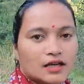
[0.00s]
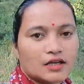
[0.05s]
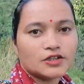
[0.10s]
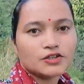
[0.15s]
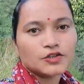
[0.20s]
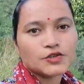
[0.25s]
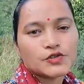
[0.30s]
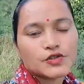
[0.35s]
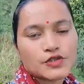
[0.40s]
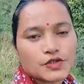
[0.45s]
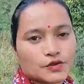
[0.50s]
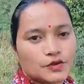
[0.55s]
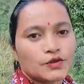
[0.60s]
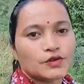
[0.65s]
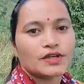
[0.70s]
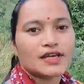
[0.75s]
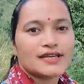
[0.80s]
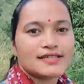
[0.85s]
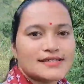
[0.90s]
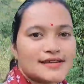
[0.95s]
हेलो
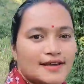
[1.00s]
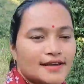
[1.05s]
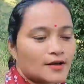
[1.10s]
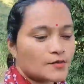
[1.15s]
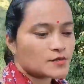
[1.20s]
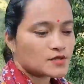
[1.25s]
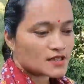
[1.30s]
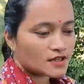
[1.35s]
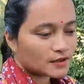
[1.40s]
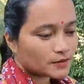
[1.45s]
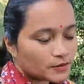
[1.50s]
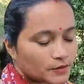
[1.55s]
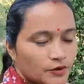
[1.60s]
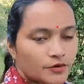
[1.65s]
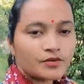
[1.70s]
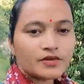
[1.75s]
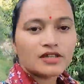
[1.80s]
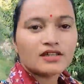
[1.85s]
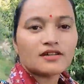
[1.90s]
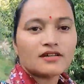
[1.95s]
दोस्तों कैसे हैं आप सब
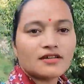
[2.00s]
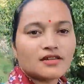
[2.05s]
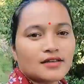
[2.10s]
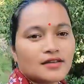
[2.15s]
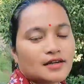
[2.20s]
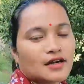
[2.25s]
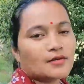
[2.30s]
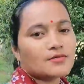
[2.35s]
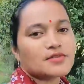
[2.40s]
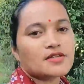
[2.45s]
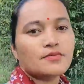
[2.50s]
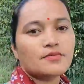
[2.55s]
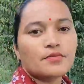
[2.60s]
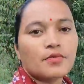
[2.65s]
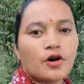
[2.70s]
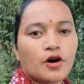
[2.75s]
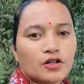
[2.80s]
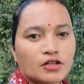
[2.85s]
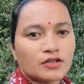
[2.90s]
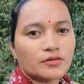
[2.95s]
उम्मीद करते हैं आप सब
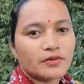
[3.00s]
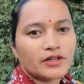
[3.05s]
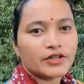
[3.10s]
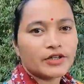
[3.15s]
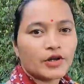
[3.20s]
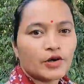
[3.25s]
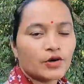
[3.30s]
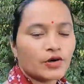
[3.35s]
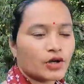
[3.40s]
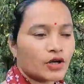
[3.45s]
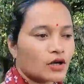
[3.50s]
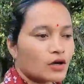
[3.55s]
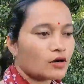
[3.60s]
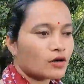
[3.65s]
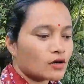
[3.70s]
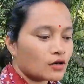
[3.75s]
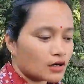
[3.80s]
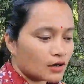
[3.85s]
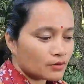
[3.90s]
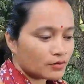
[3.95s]
बहुत ही बढ़िया होंगे
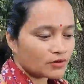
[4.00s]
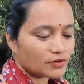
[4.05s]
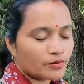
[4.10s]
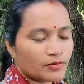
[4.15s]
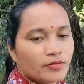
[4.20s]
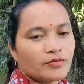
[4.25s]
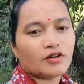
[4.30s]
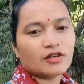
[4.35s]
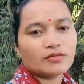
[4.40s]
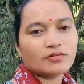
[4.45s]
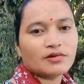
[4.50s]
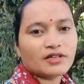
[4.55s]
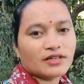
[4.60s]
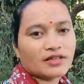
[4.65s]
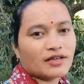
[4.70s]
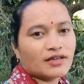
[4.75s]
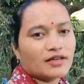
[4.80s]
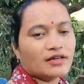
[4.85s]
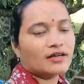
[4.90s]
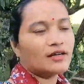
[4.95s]
और हम लोग भी बहुत बढ़िया